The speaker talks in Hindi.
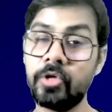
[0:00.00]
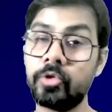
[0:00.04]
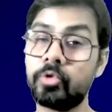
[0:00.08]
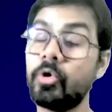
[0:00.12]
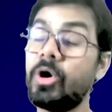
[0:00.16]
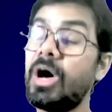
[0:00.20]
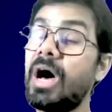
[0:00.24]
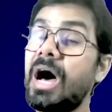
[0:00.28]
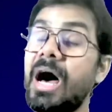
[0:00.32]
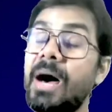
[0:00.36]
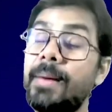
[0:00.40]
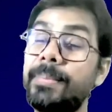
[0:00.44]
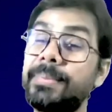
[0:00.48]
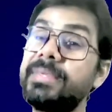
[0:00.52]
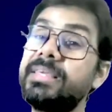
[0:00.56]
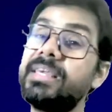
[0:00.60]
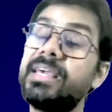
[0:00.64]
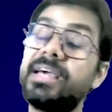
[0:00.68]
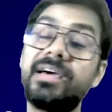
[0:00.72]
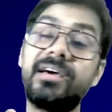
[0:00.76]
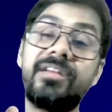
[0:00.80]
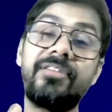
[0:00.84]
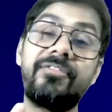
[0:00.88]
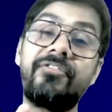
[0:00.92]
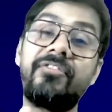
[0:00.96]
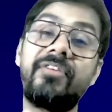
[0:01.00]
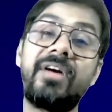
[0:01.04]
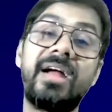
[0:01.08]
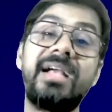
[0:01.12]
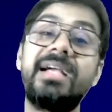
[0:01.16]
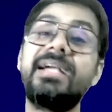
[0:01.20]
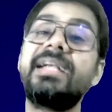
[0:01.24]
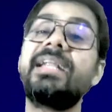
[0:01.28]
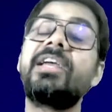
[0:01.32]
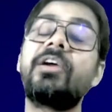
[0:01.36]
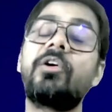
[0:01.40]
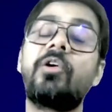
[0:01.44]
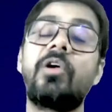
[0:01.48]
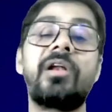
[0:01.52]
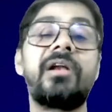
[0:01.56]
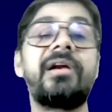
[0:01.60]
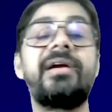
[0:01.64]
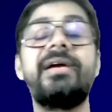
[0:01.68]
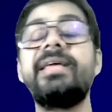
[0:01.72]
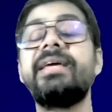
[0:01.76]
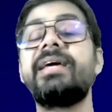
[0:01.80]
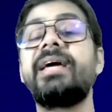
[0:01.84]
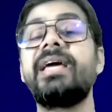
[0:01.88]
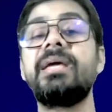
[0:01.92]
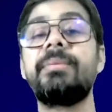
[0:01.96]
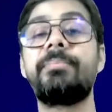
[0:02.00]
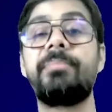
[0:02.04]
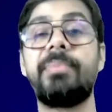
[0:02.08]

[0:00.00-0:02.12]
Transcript: तो आपकी अगर फाइंडिंग ऑलरेडी कहीं